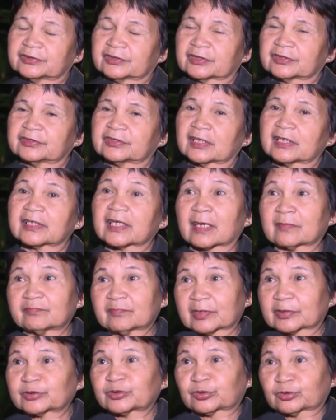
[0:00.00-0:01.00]
Signal
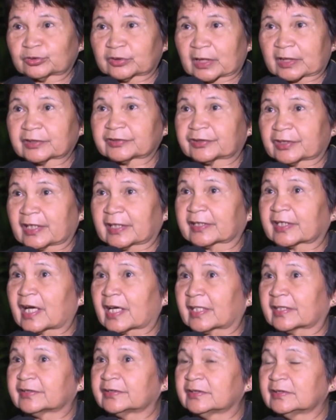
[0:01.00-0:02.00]
number 2 na kasi
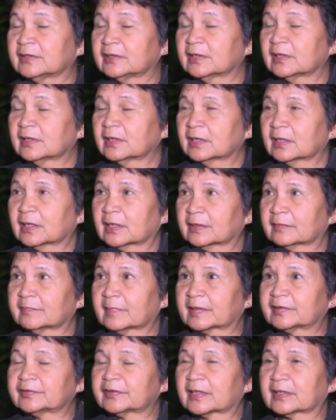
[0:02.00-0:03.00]
agad
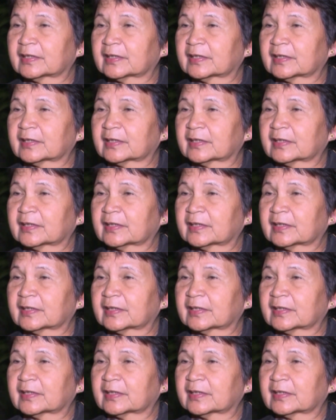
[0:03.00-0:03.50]
uh, bandang